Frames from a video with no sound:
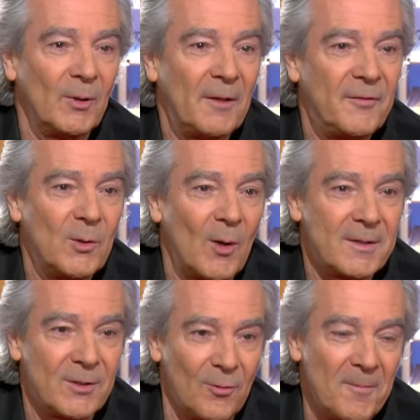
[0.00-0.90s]
de la
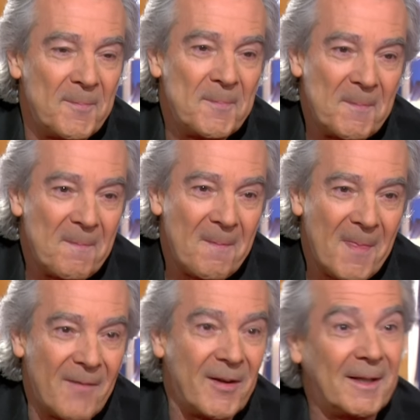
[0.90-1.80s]
figuration
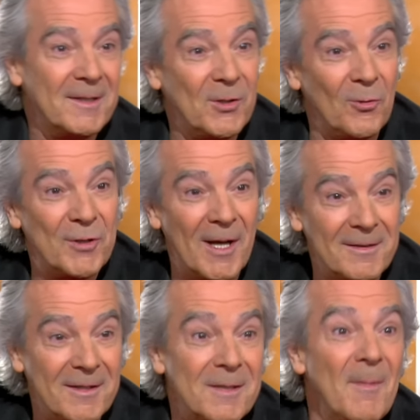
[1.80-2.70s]
avec Christian
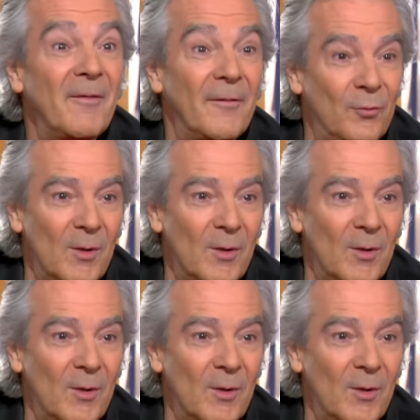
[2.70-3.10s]
Jacques, qui m'avait vu